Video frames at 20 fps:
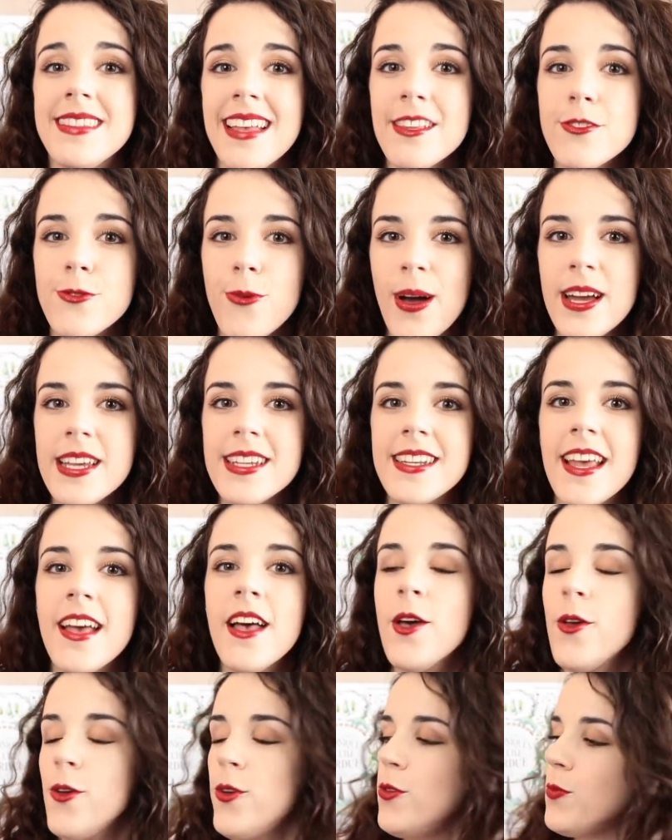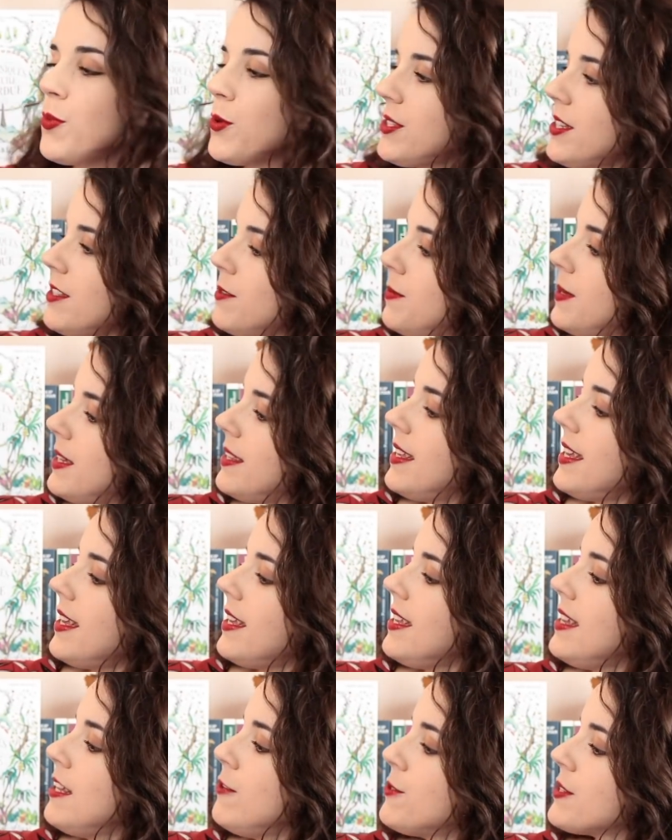tatouage, une petite BD
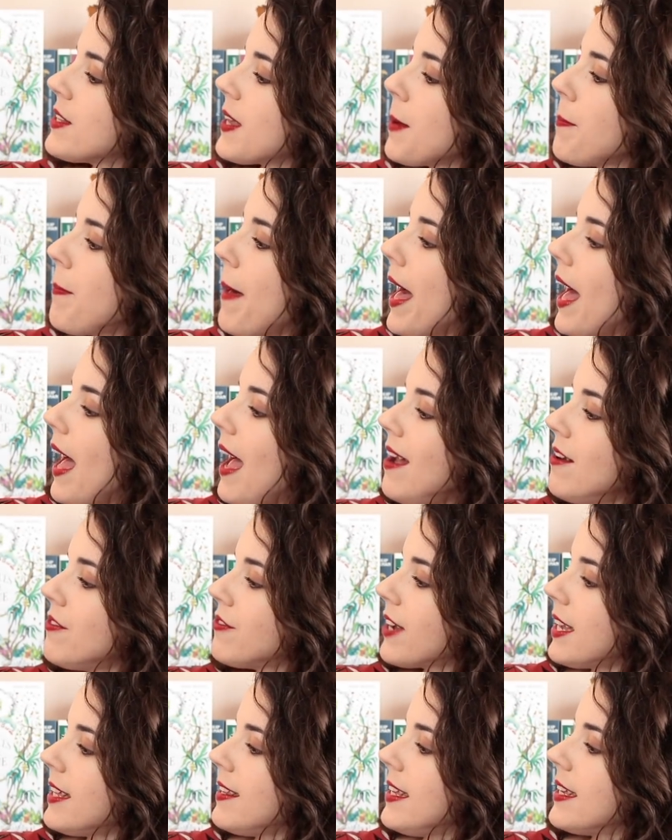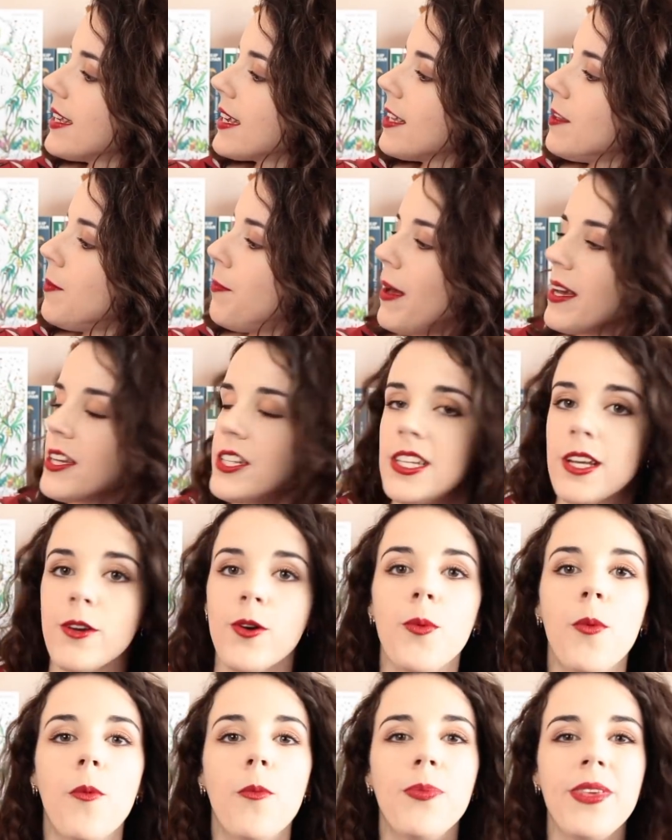illustrée par Alfred et écrite par
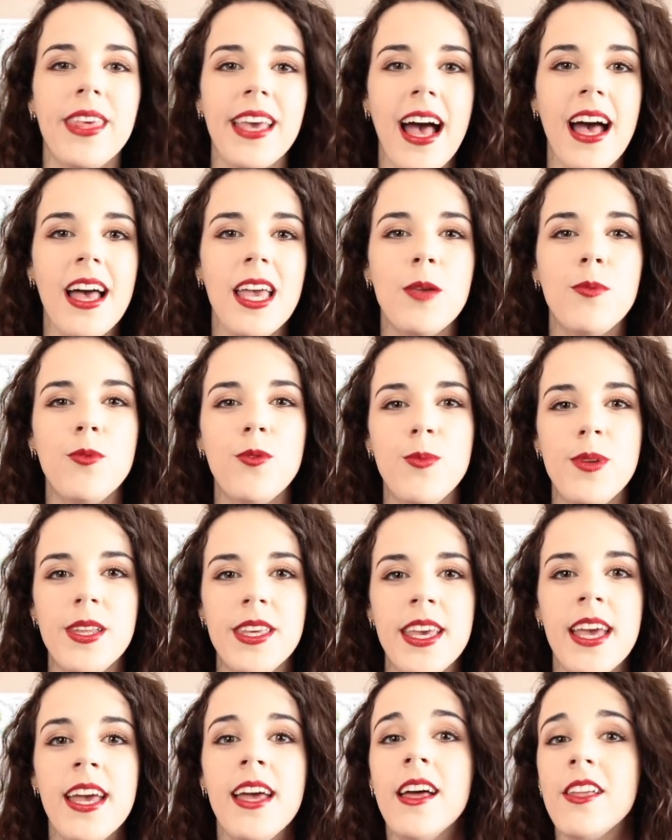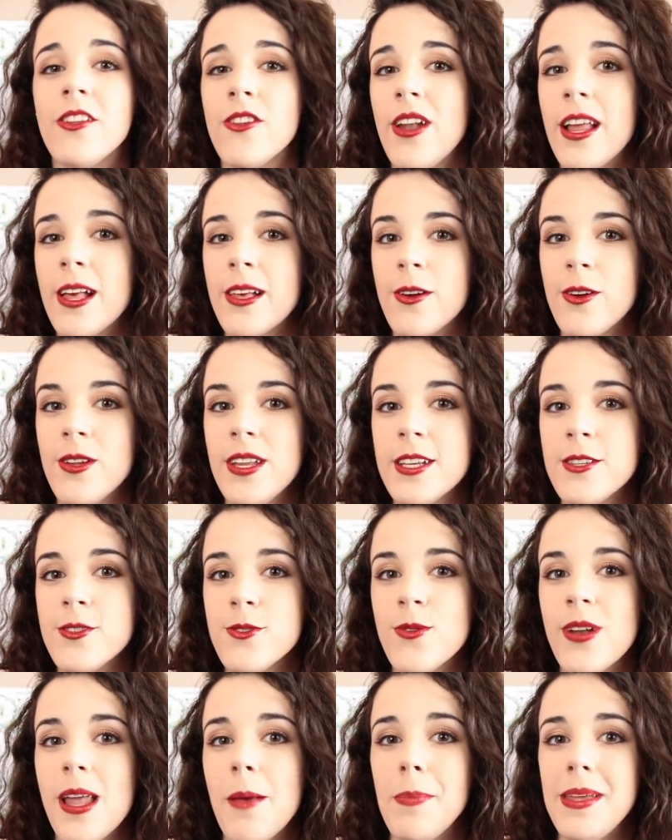Jérôme Pierrat et publiée dans la
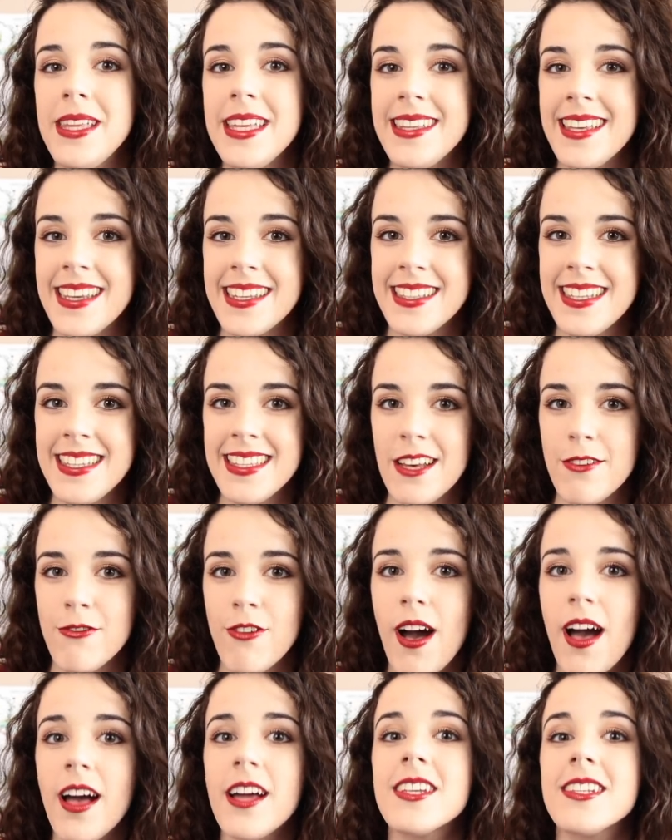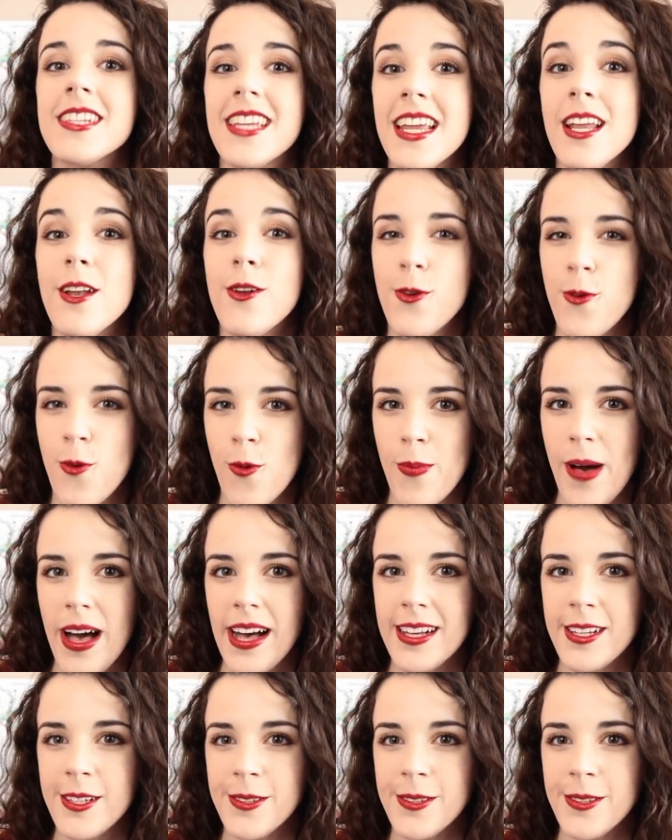collection La BD Tech des Savoirs chez Le Lombard.